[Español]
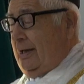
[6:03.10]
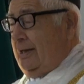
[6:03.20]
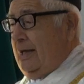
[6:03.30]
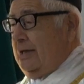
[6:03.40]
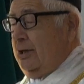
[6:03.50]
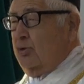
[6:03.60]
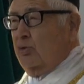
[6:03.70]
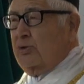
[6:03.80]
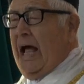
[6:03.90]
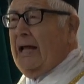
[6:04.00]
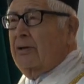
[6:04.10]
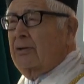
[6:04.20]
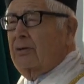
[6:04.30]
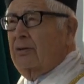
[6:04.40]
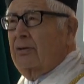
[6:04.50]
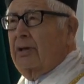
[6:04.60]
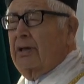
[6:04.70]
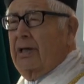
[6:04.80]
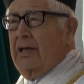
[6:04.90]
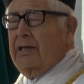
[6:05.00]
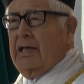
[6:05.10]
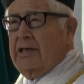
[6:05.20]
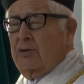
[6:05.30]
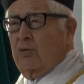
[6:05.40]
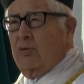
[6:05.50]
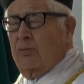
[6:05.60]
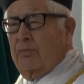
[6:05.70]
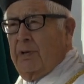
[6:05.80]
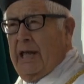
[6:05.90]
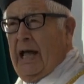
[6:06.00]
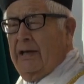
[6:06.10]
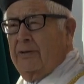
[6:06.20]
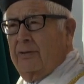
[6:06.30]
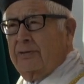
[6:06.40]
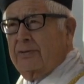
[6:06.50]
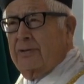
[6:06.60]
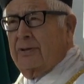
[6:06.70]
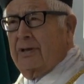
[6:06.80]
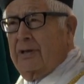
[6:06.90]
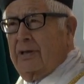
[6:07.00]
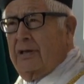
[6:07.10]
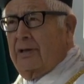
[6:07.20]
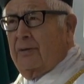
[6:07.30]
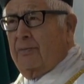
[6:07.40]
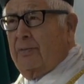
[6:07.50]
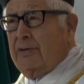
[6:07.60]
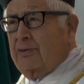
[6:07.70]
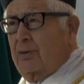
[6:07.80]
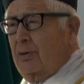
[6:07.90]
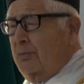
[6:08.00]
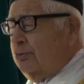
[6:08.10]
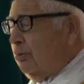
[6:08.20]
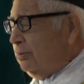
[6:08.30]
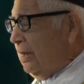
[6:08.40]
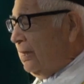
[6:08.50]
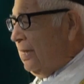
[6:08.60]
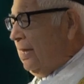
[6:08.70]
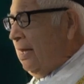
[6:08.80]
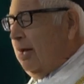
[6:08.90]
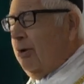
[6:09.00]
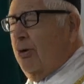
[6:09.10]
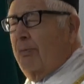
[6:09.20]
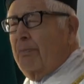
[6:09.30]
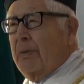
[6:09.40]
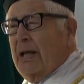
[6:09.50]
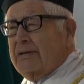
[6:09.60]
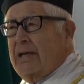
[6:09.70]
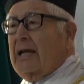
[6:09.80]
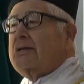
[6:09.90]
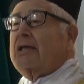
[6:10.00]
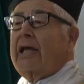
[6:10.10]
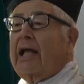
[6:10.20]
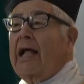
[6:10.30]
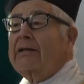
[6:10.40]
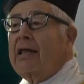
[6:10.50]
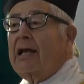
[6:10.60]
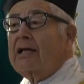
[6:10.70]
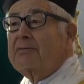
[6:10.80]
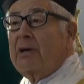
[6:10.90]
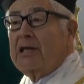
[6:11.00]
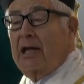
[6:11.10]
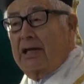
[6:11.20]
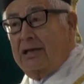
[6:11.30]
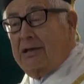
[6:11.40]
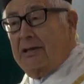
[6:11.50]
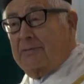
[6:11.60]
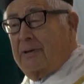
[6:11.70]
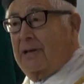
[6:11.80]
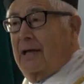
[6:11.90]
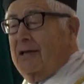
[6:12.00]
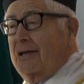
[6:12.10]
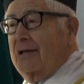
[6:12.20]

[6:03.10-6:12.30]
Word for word: el día de tu santo, el día de tu cumpleaños, pues todo mundo te quiere complacer, hasta te cantan las mañanitas, ¿verdad?